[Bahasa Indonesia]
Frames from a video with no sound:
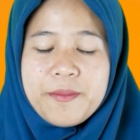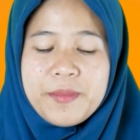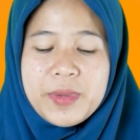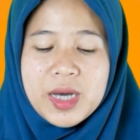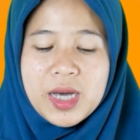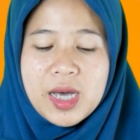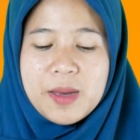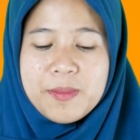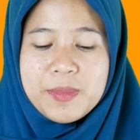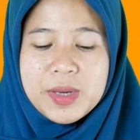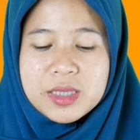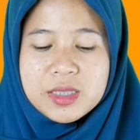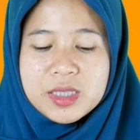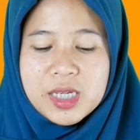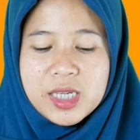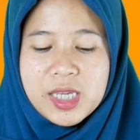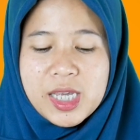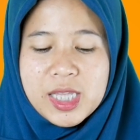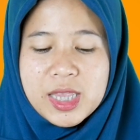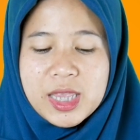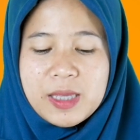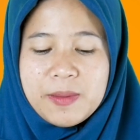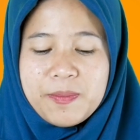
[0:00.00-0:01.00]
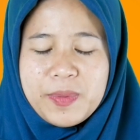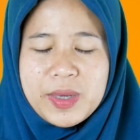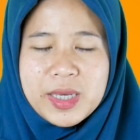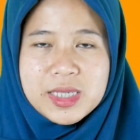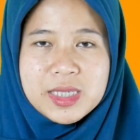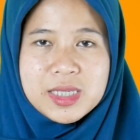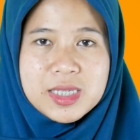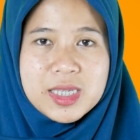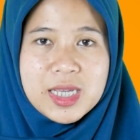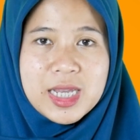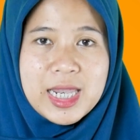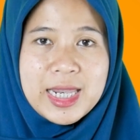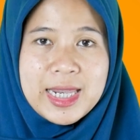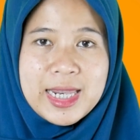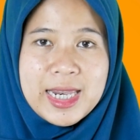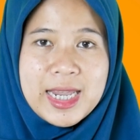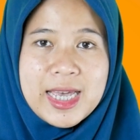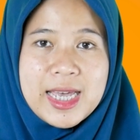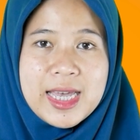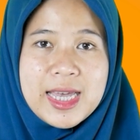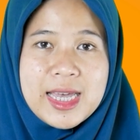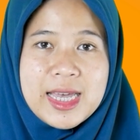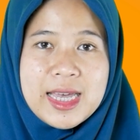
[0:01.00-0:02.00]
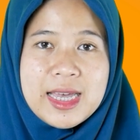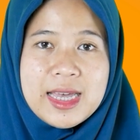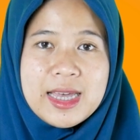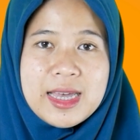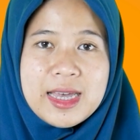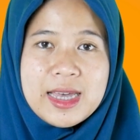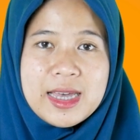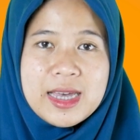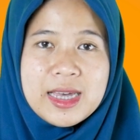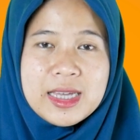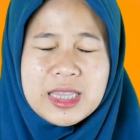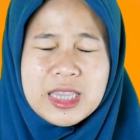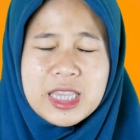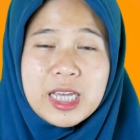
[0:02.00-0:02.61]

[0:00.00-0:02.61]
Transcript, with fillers: Maka bacanya tipis. Lah